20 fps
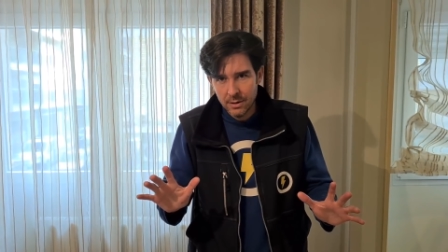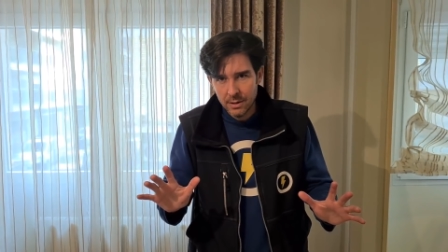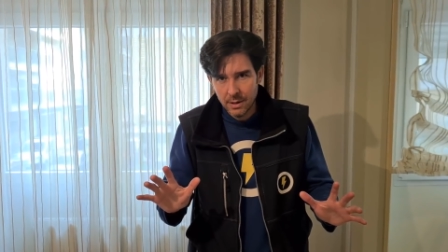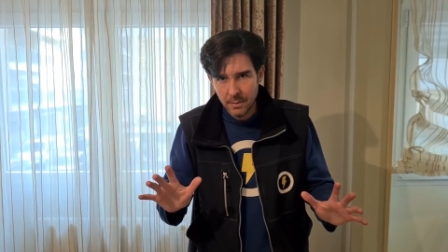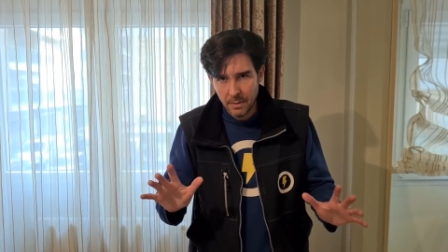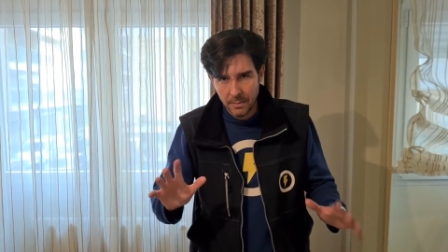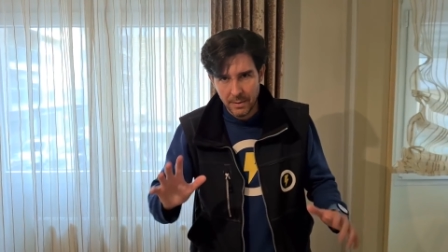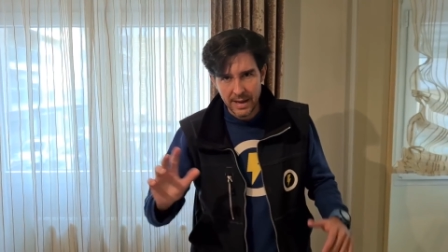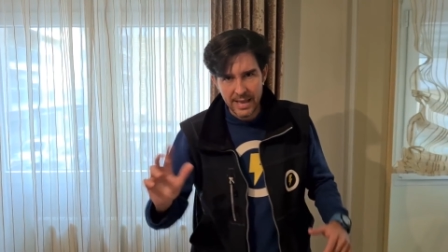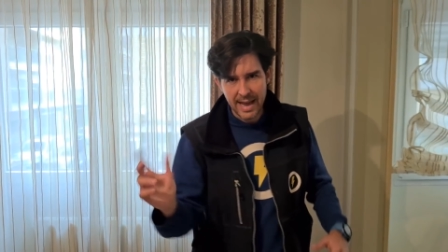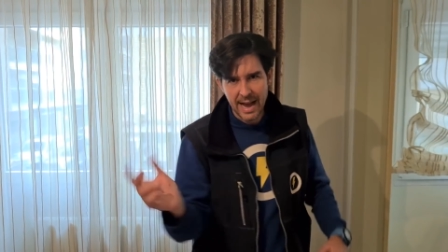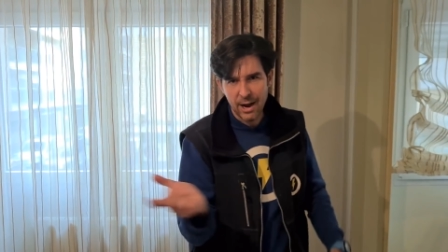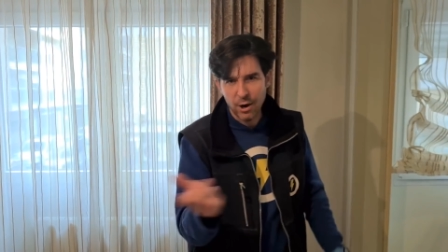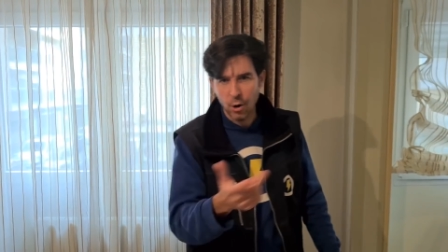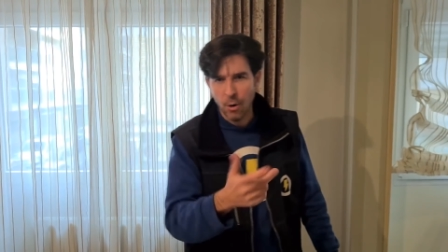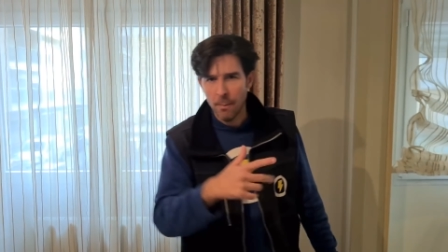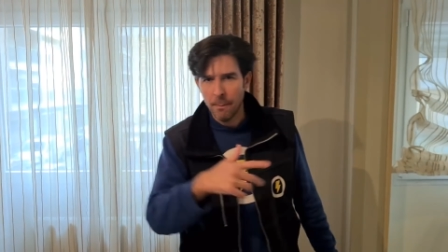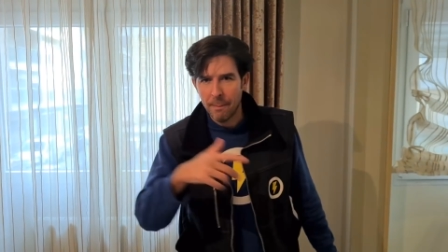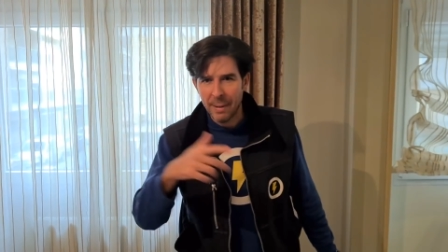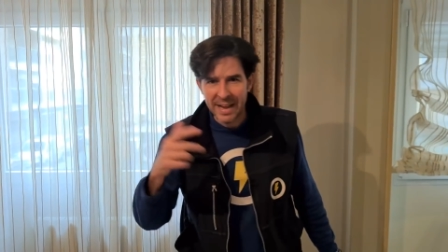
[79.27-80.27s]
que me vayas a
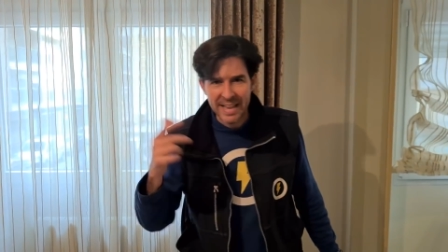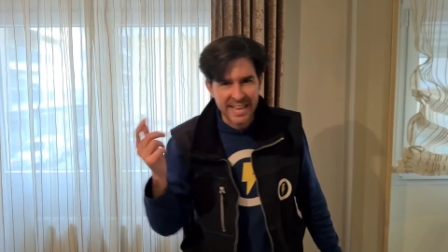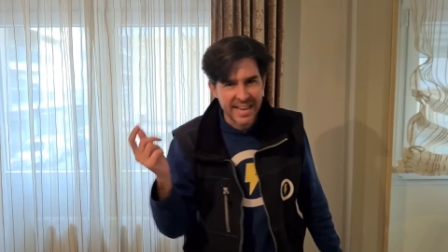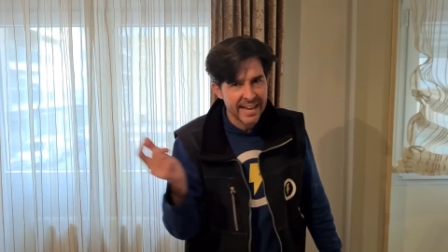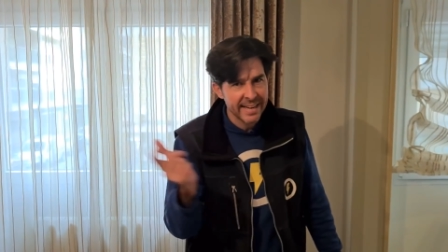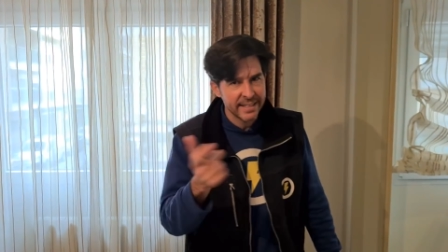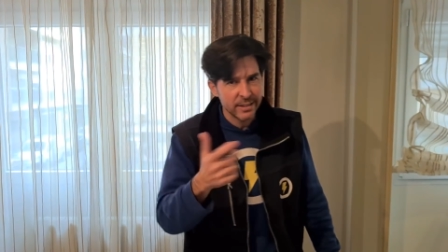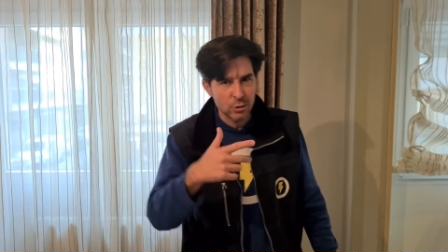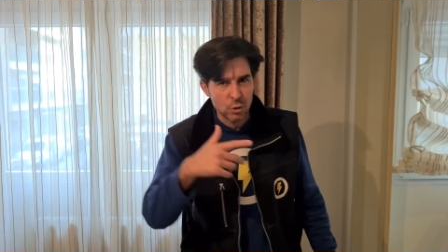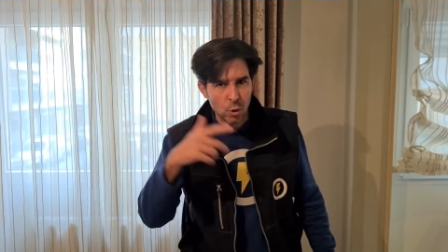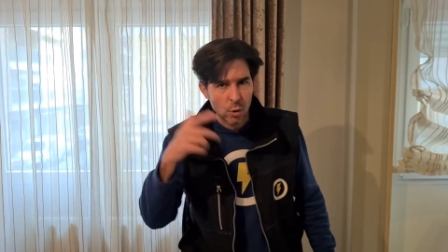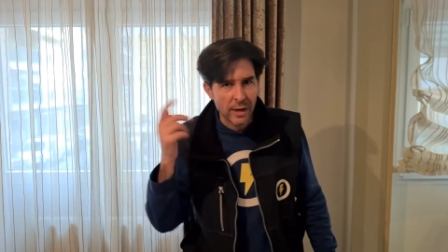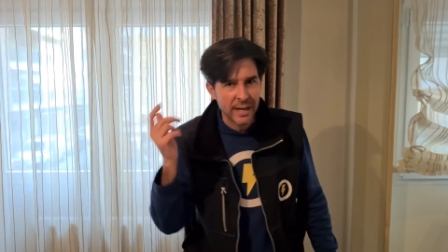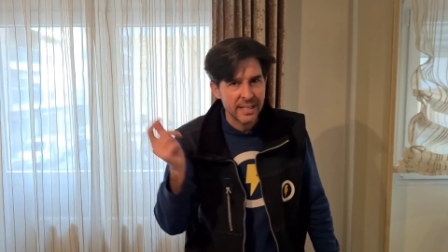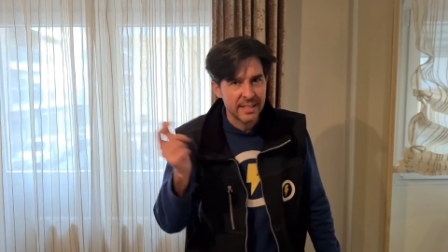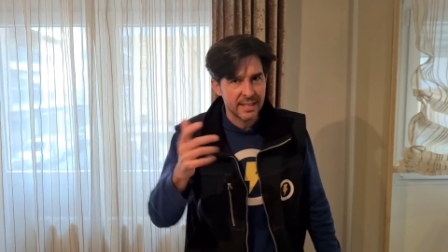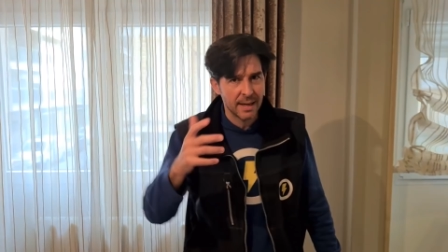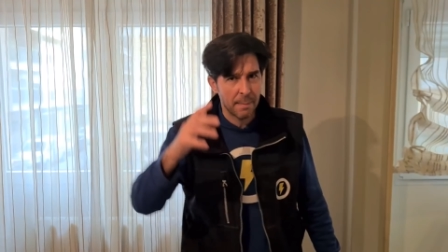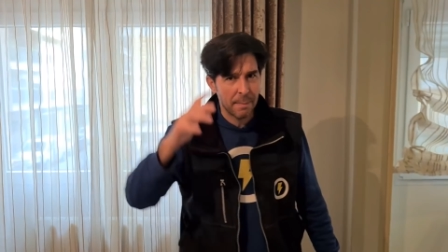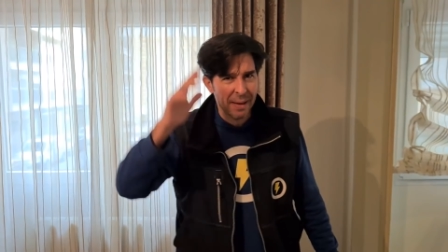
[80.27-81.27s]
acompañar en toda
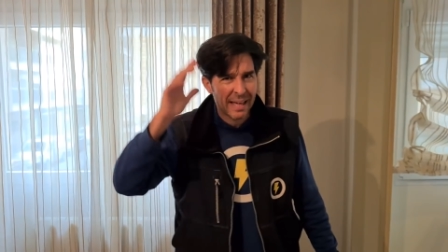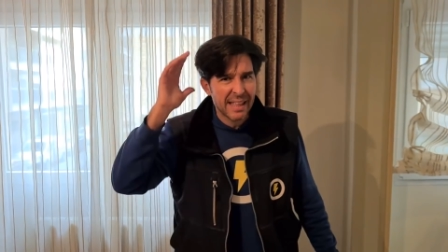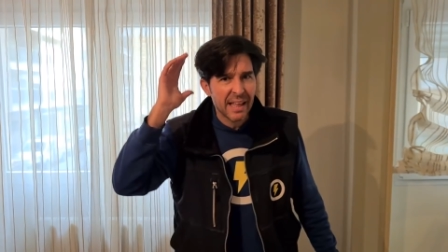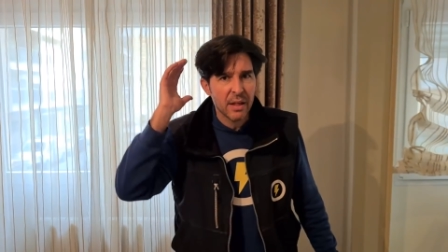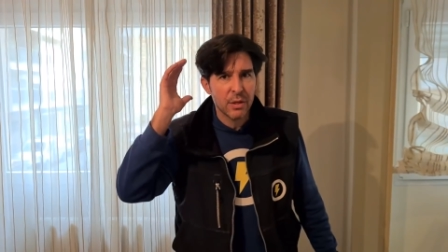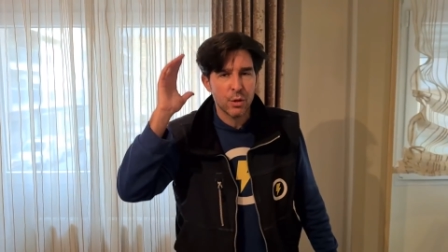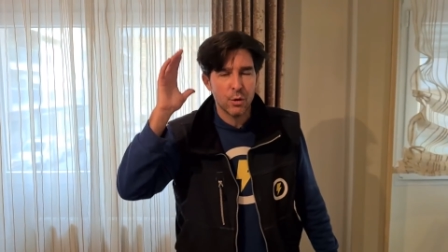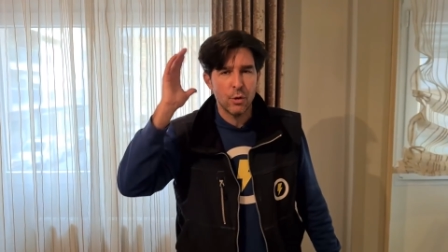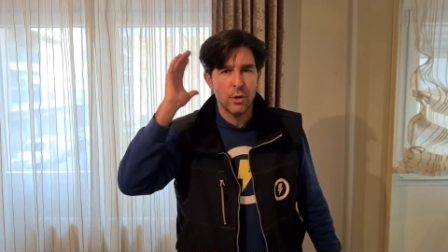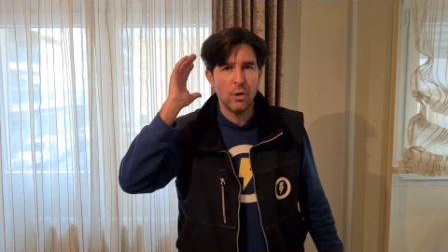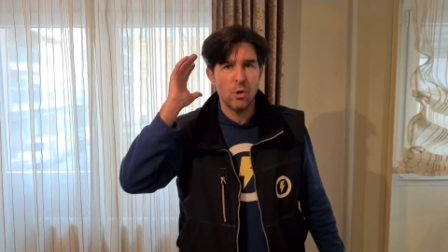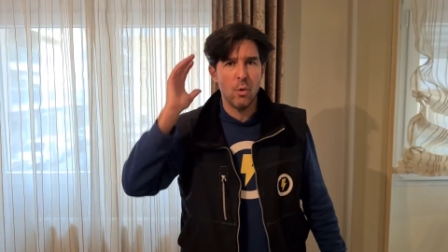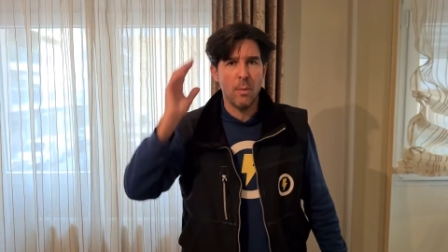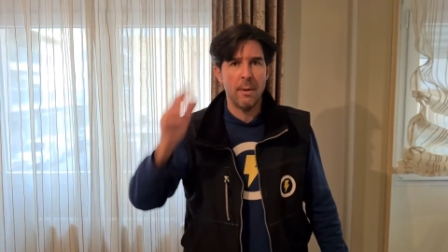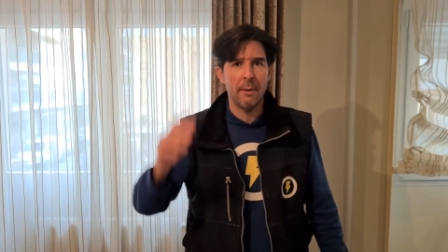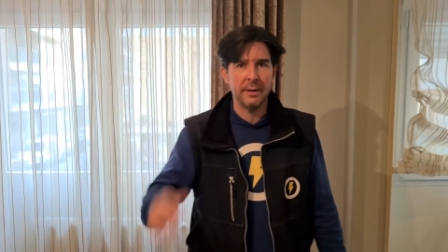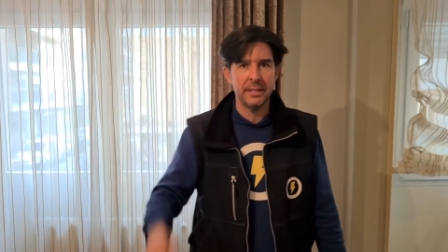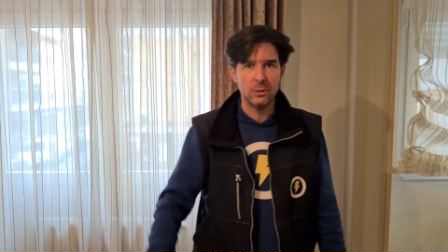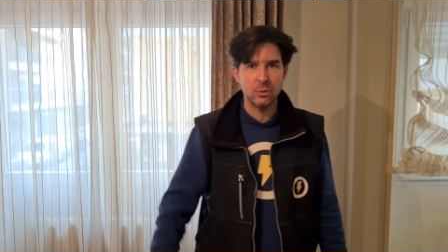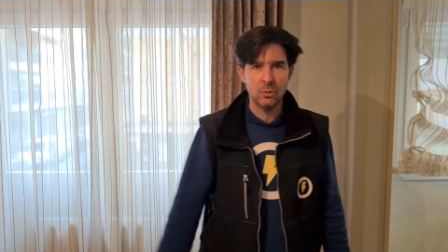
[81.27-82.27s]
esta pedazo de
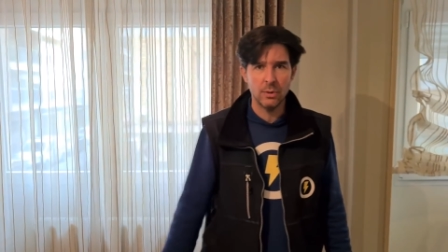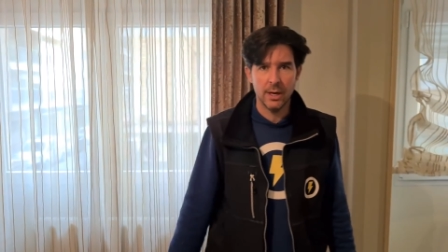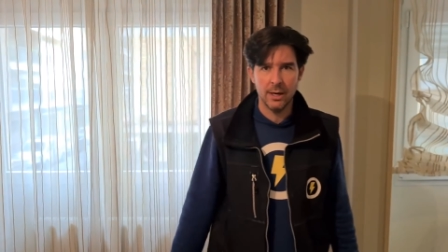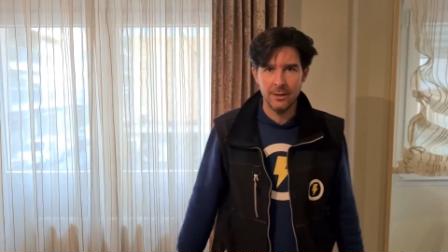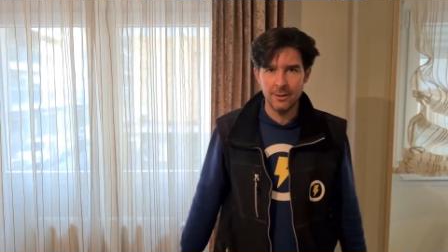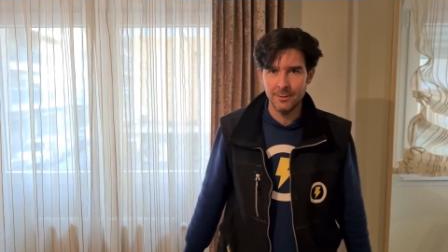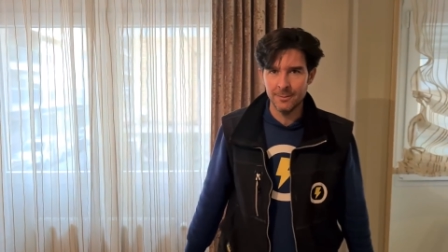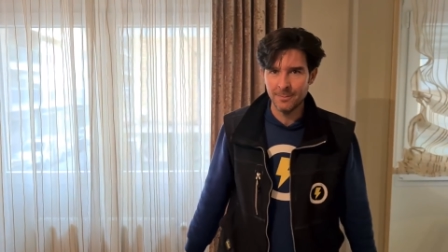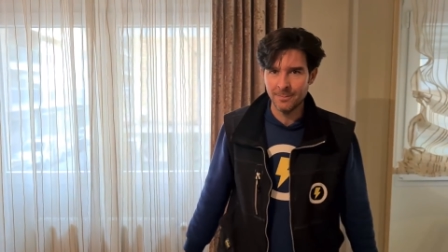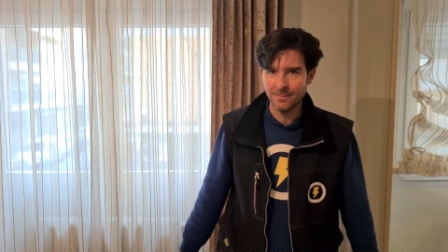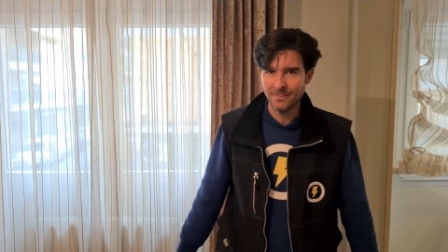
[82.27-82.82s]
aventura, ¿no?